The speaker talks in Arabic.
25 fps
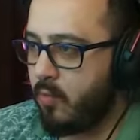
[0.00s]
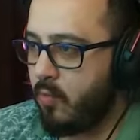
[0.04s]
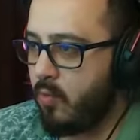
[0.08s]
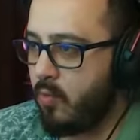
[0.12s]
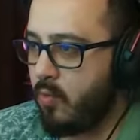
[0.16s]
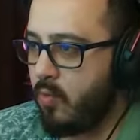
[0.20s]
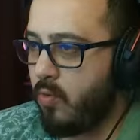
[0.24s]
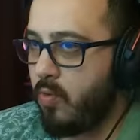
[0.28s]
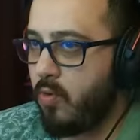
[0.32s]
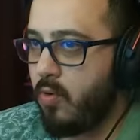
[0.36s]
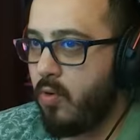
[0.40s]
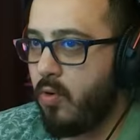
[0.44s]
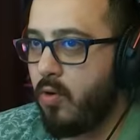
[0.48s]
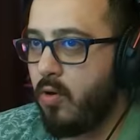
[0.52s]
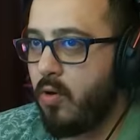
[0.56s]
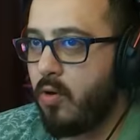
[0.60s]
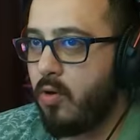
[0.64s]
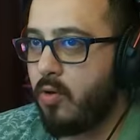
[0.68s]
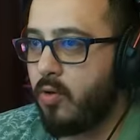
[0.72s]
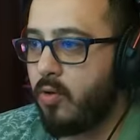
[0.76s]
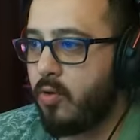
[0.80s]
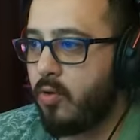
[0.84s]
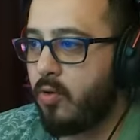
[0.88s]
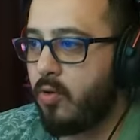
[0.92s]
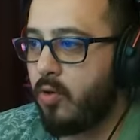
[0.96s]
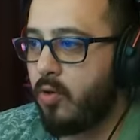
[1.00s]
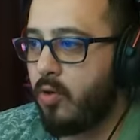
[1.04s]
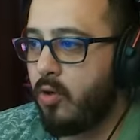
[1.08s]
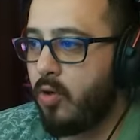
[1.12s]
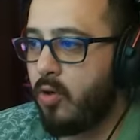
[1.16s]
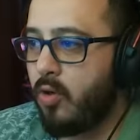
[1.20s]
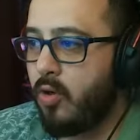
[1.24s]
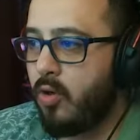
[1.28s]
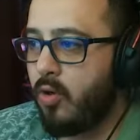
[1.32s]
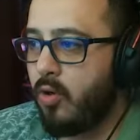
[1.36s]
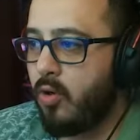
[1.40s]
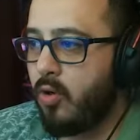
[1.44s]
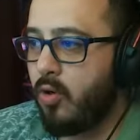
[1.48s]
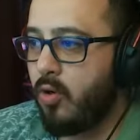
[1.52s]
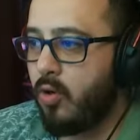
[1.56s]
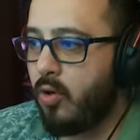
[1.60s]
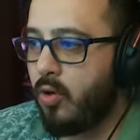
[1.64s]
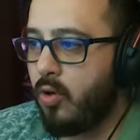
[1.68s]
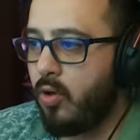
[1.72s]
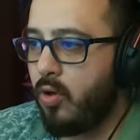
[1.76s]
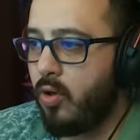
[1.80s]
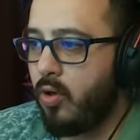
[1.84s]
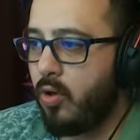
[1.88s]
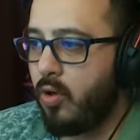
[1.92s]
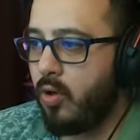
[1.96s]
اوه
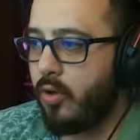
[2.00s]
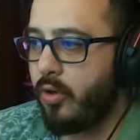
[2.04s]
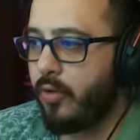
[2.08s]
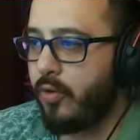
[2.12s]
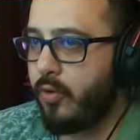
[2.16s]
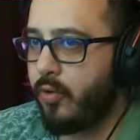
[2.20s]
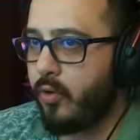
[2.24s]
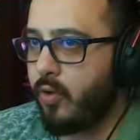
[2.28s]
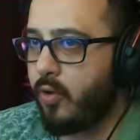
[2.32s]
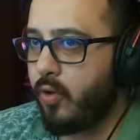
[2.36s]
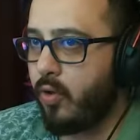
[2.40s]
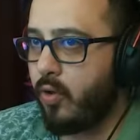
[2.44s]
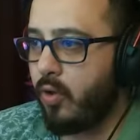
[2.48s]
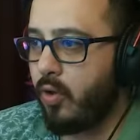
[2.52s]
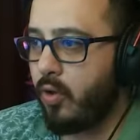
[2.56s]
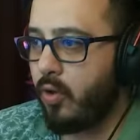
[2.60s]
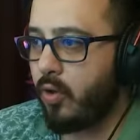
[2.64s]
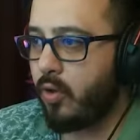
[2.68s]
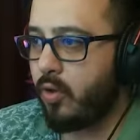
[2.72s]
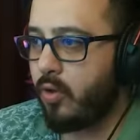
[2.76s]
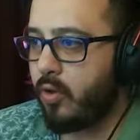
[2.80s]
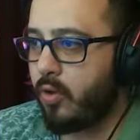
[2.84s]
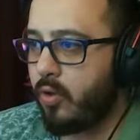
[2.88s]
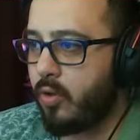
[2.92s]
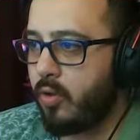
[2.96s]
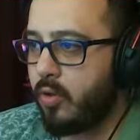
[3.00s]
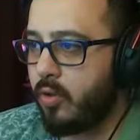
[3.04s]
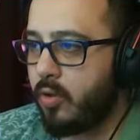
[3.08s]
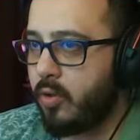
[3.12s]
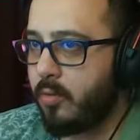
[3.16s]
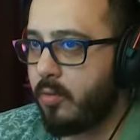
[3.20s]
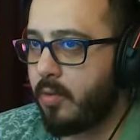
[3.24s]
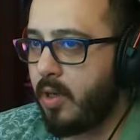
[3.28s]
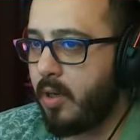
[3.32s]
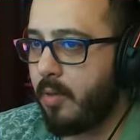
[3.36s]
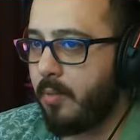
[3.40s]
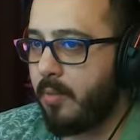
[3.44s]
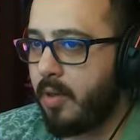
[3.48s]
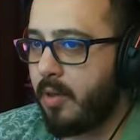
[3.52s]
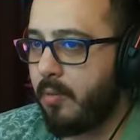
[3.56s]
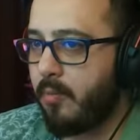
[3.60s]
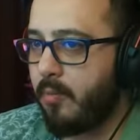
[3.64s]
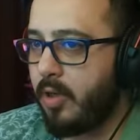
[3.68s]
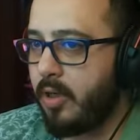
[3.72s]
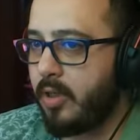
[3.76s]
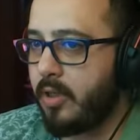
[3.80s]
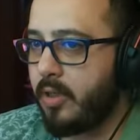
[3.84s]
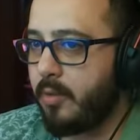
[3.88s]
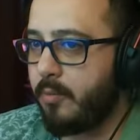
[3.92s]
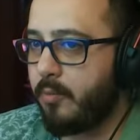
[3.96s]
اوه يونيكورن كم
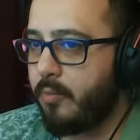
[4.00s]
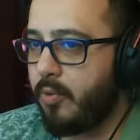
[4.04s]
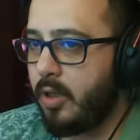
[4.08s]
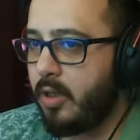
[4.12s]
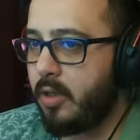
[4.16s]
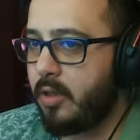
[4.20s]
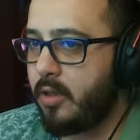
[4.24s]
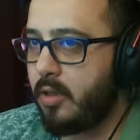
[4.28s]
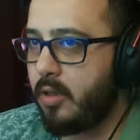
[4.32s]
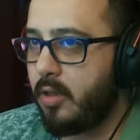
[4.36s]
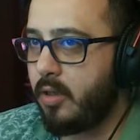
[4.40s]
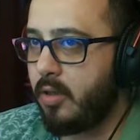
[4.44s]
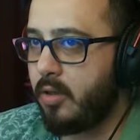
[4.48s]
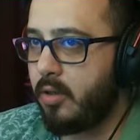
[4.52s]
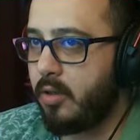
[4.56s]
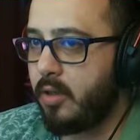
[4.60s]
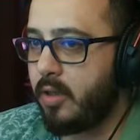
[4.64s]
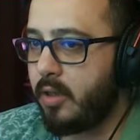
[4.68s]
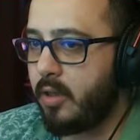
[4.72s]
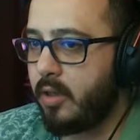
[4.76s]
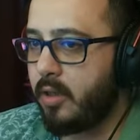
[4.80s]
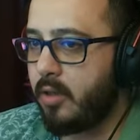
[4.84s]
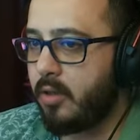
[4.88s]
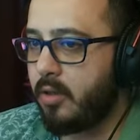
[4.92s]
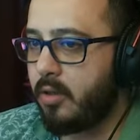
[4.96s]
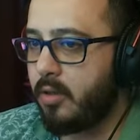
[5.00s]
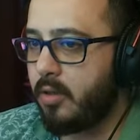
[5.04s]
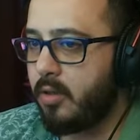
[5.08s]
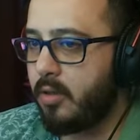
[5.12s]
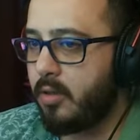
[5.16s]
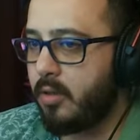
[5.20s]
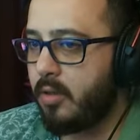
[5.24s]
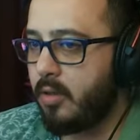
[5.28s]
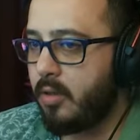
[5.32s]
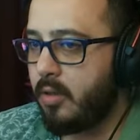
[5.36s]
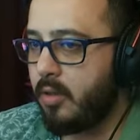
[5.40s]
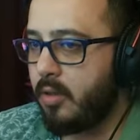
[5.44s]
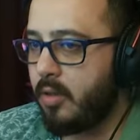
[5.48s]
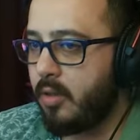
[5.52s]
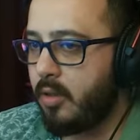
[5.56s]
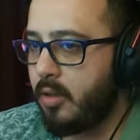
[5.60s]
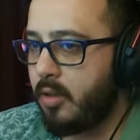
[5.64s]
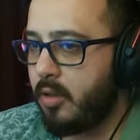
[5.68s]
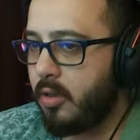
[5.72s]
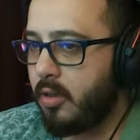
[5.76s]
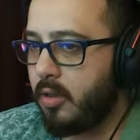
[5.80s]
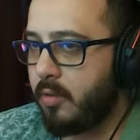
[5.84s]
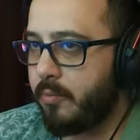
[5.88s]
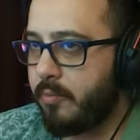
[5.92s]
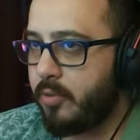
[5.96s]
كم وحدة؟ بحت اه اوكي
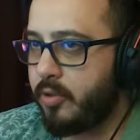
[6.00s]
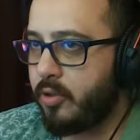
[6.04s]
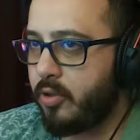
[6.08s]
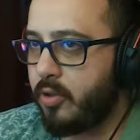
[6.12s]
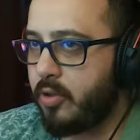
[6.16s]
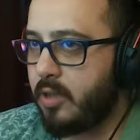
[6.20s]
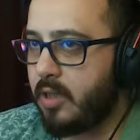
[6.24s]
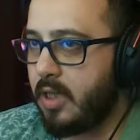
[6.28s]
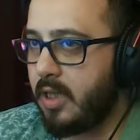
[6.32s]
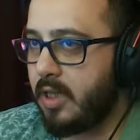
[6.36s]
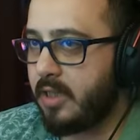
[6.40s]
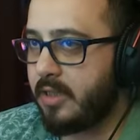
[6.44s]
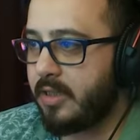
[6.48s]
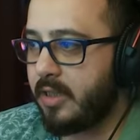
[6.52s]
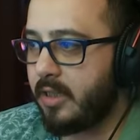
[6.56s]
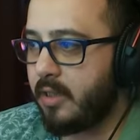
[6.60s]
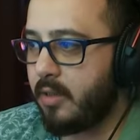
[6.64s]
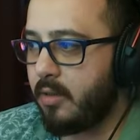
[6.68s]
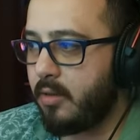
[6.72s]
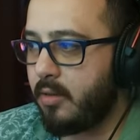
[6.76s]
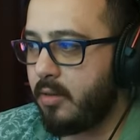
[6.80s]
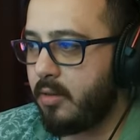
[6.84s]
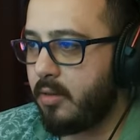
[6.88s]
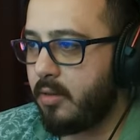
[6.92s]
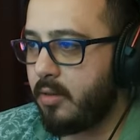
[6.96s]
كم بده ثلاثة